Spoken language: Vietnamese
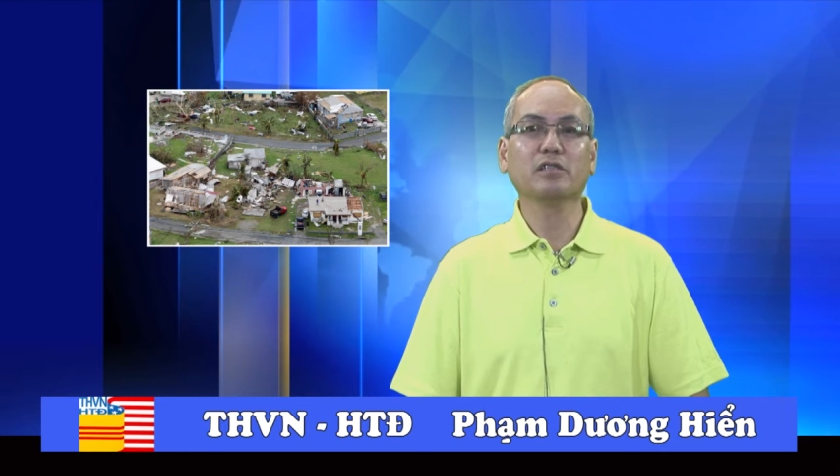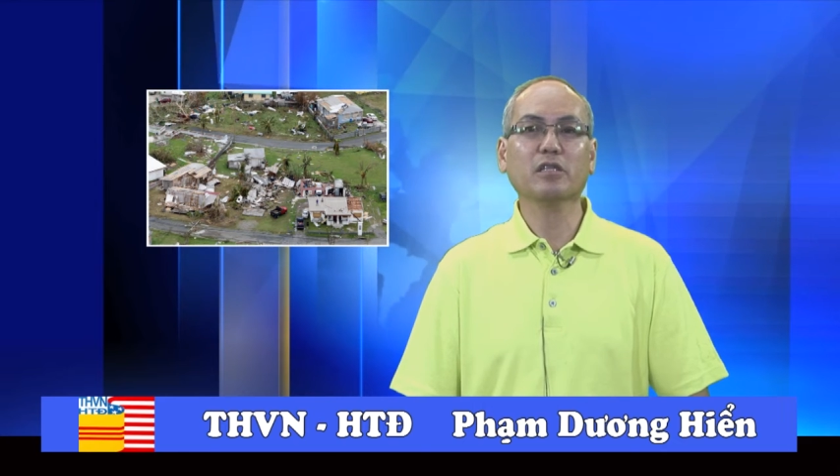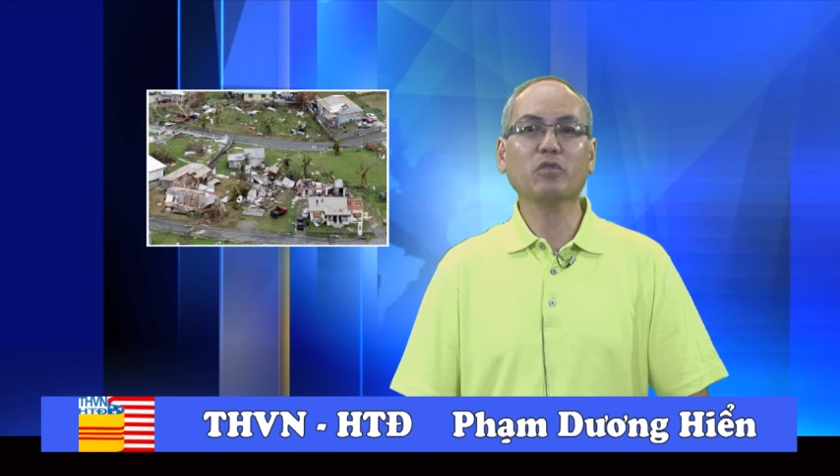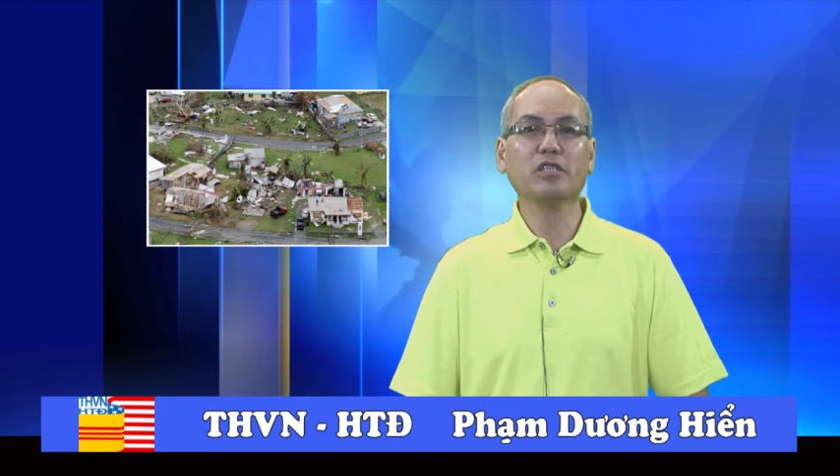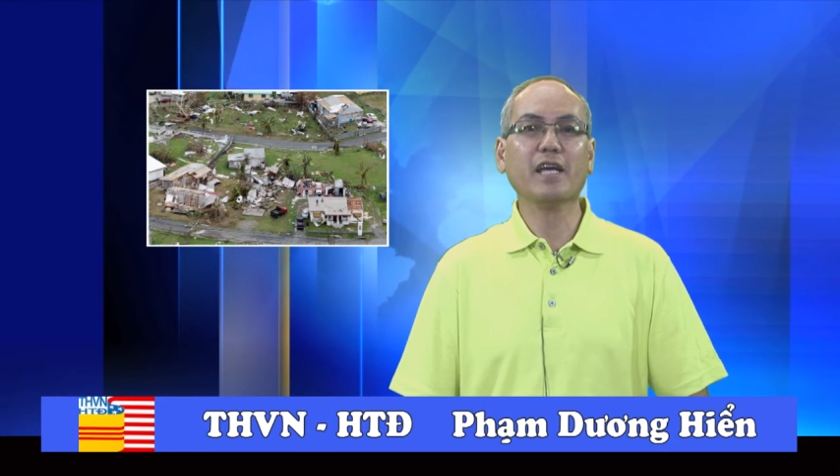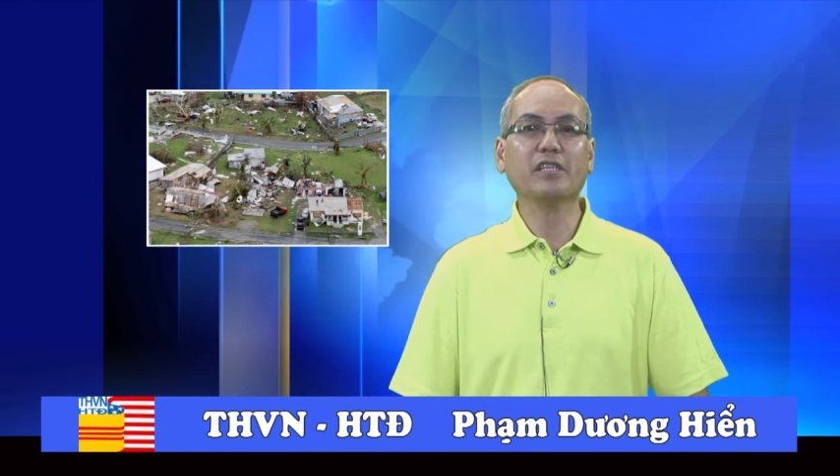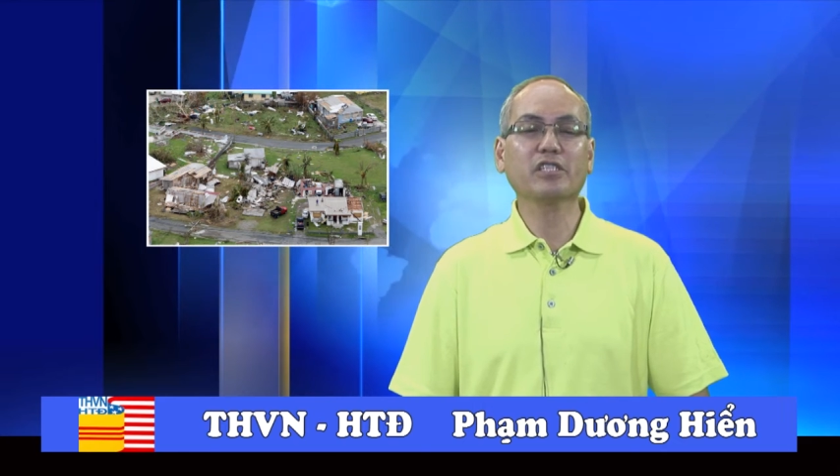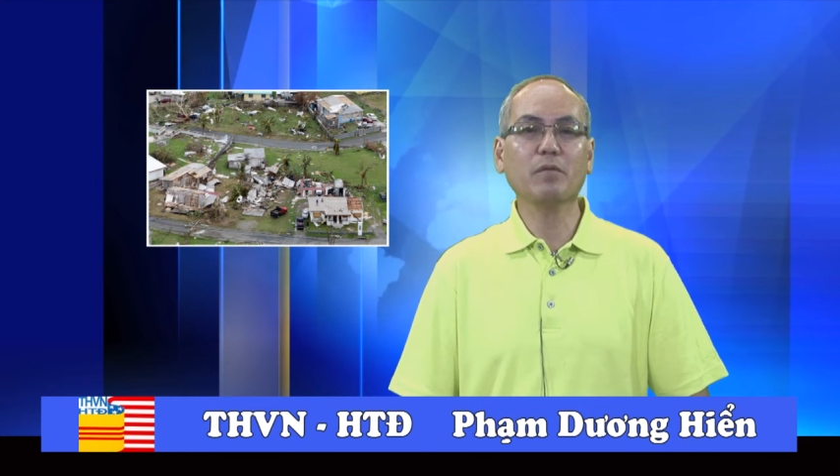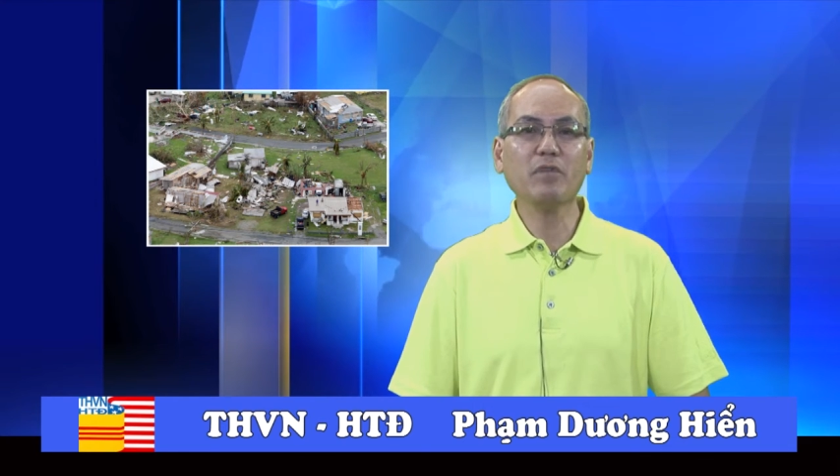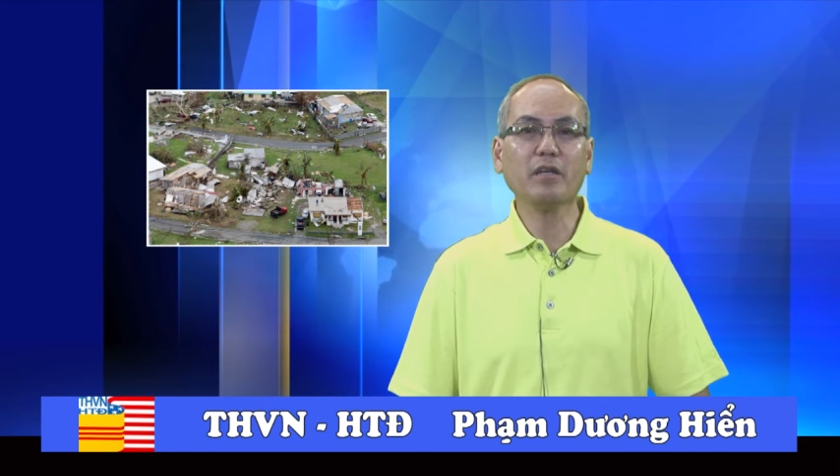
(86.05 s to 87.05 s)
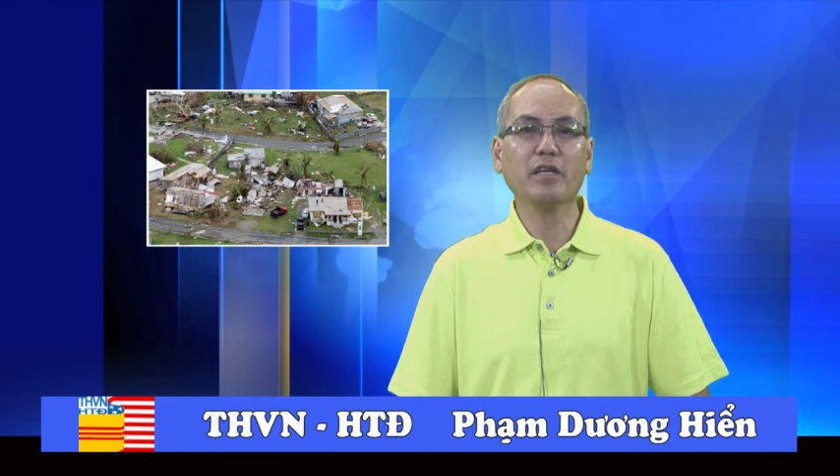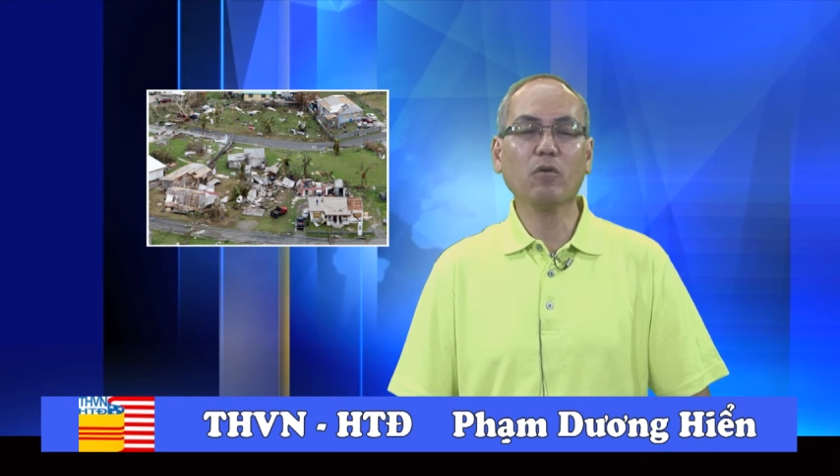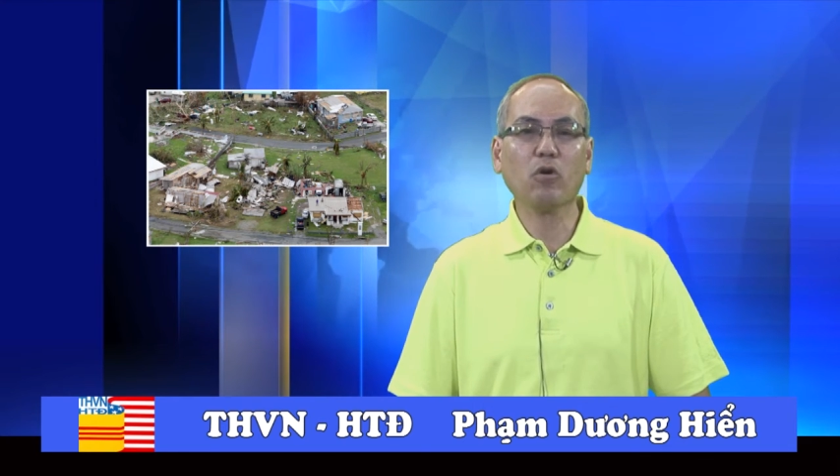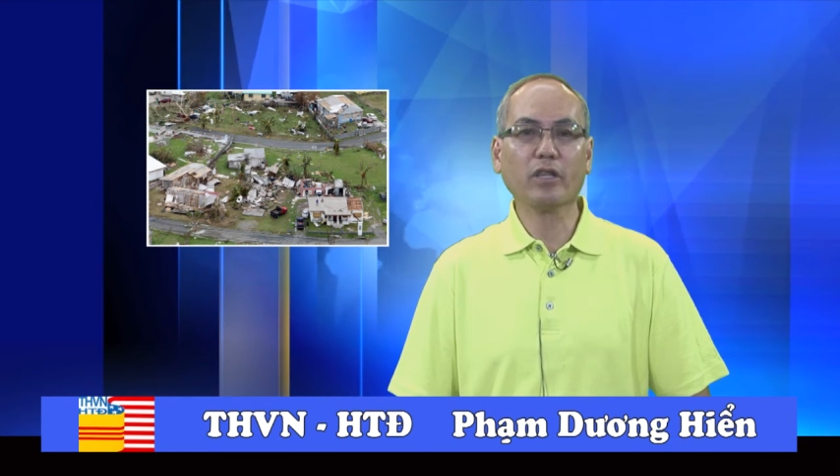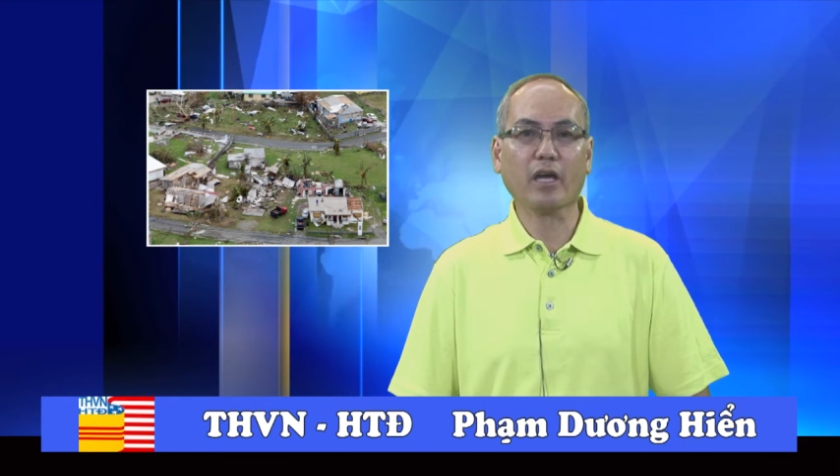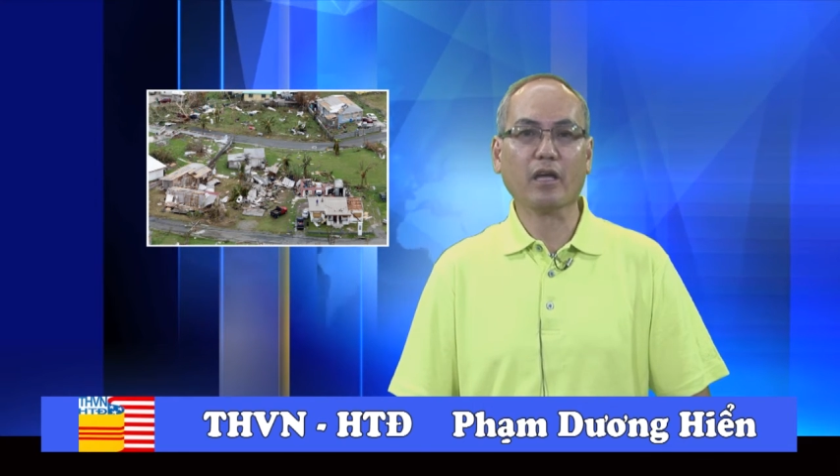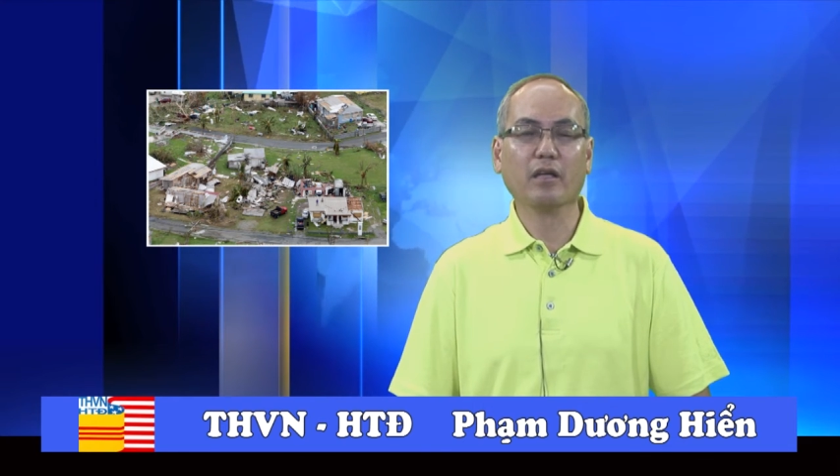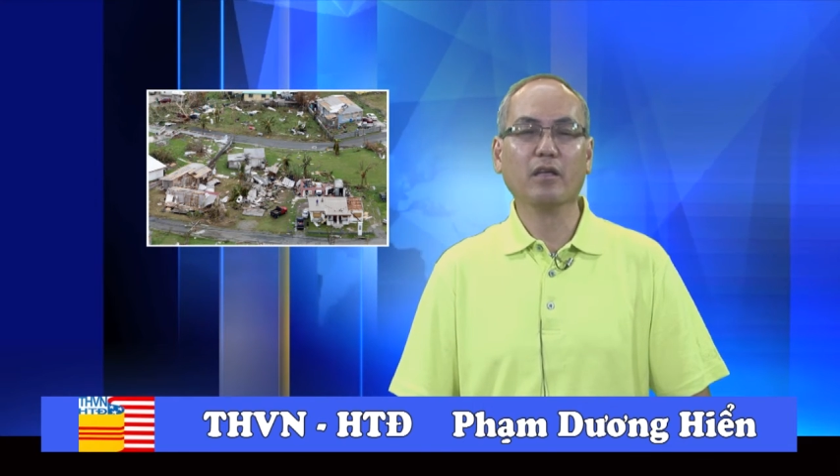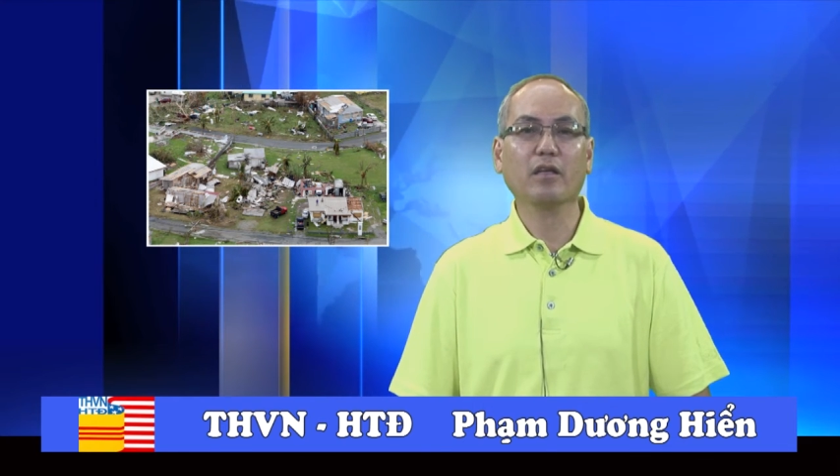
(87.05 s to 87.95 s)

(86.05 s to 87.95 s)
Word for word: trong thời gian sớm nhất nếu có thể.